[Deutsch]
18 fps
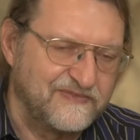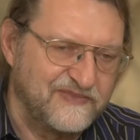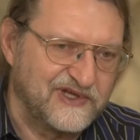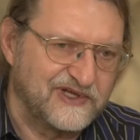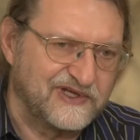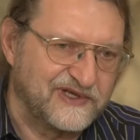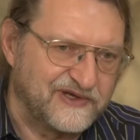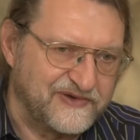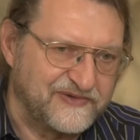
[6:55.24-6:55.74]

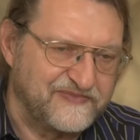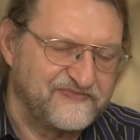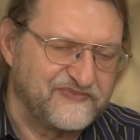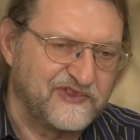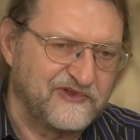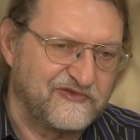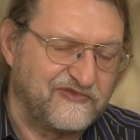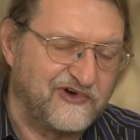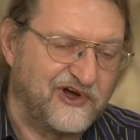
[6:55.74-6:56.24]
Äh,
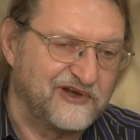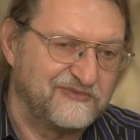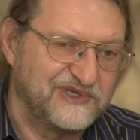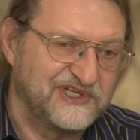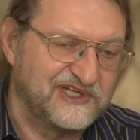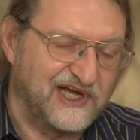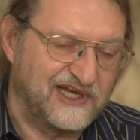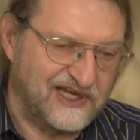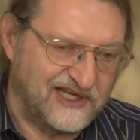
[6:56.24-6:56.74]
vor allem
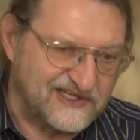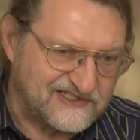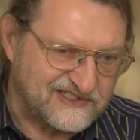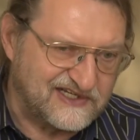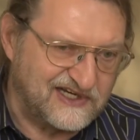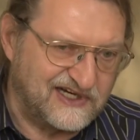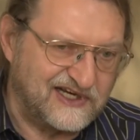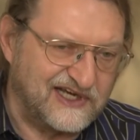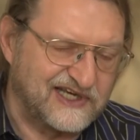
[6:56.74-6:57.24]
in
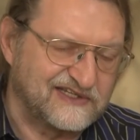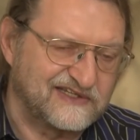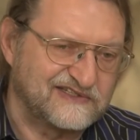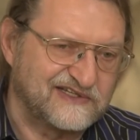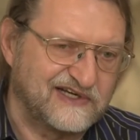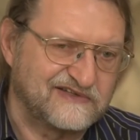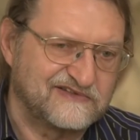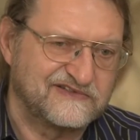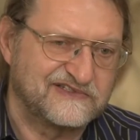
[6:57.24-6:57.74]
Alaska hängt es
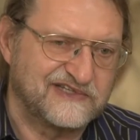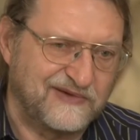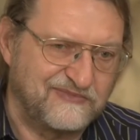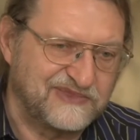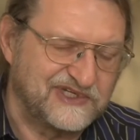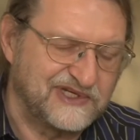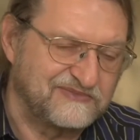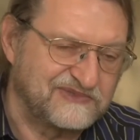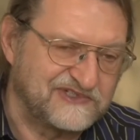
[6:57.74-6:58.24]
auch
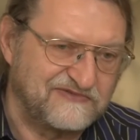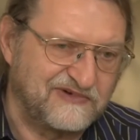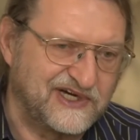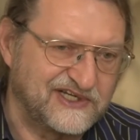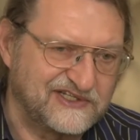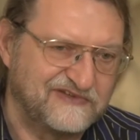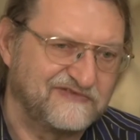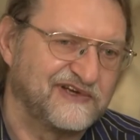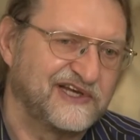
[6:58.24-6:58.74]
zusammen mit dem
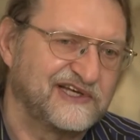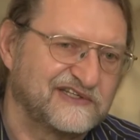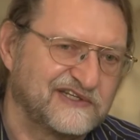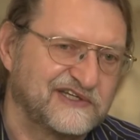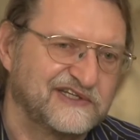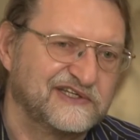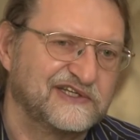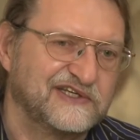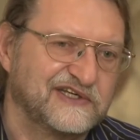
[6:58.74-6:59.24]
Zweiten
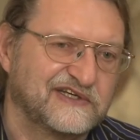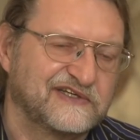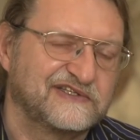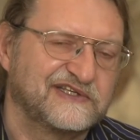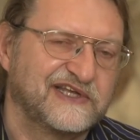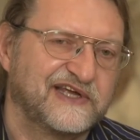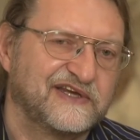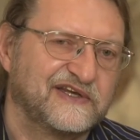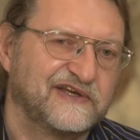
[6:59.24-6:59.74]
Weltkrieg,
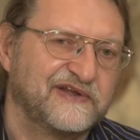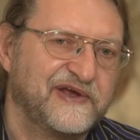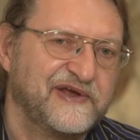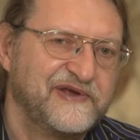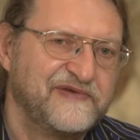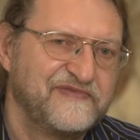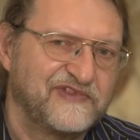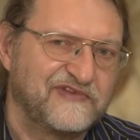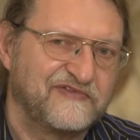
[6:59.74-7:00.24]
denn
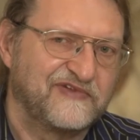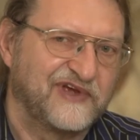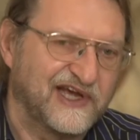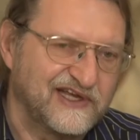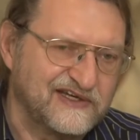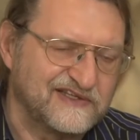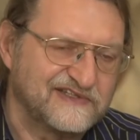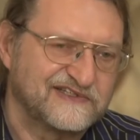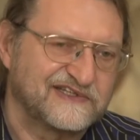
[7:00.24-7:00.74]

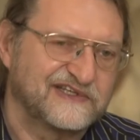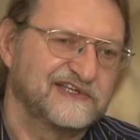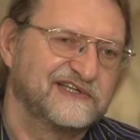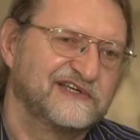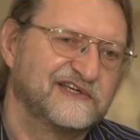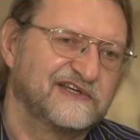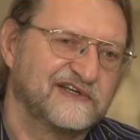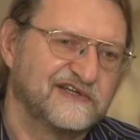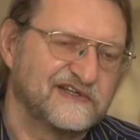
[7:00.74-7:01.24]
während des
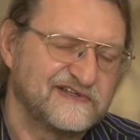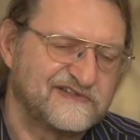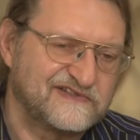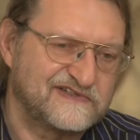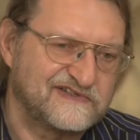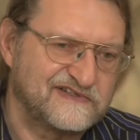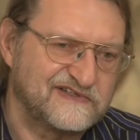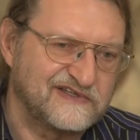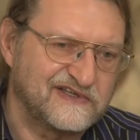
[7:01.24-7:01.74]

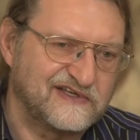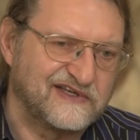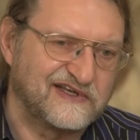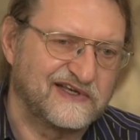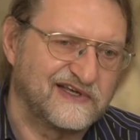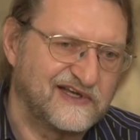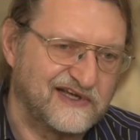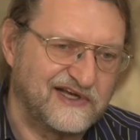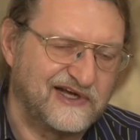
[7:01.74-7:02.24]
Krieges
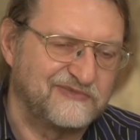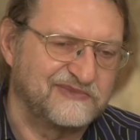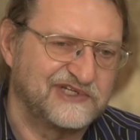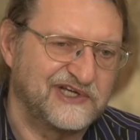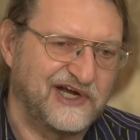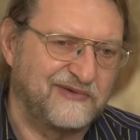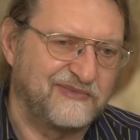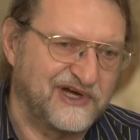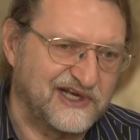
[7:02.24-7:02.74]
äh, haben
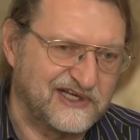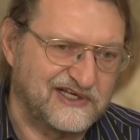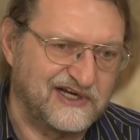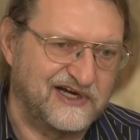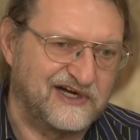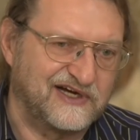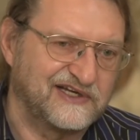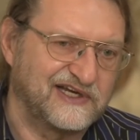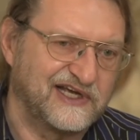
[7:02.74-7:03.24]
die
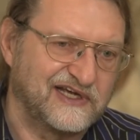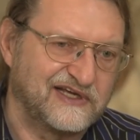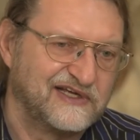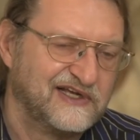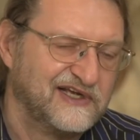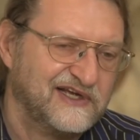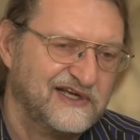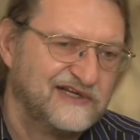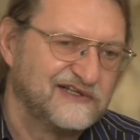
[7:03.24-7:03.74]
Amerikaner
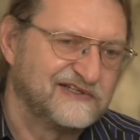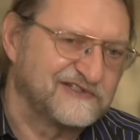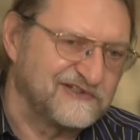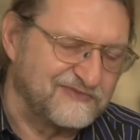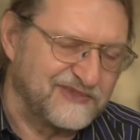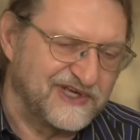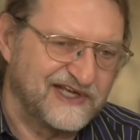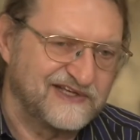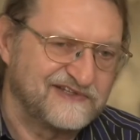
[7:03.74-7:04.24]

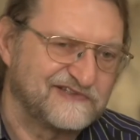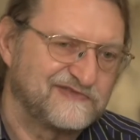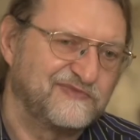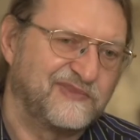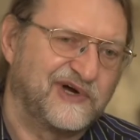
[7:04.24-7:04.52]
zum ersten